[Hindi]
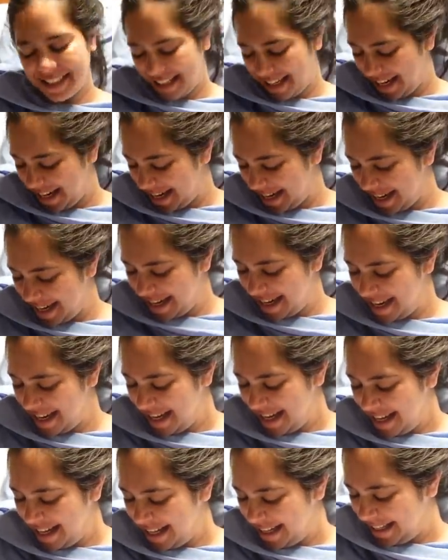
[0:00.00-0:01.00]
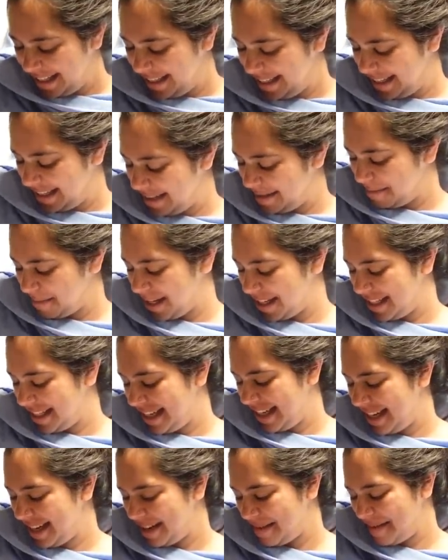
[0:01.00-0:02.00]
ये लिटल
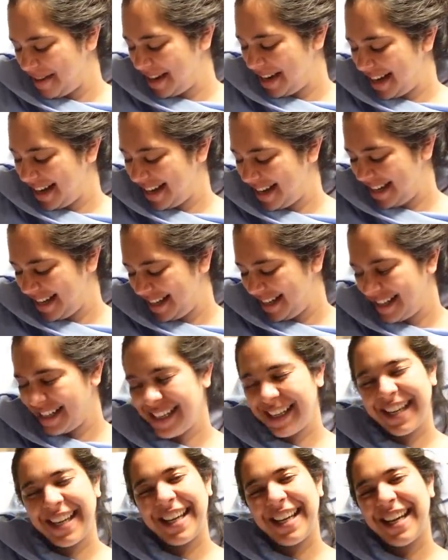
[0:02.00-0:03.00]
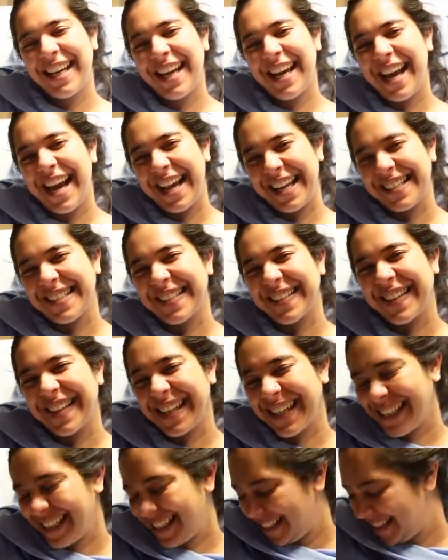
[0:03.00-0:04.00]
मंचकिन हमारे आ
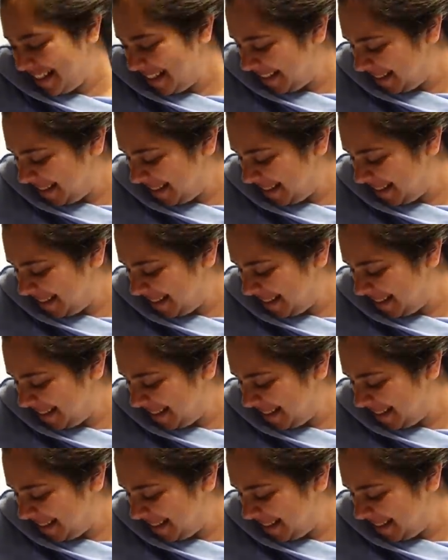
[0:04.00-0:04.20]
चुके हैं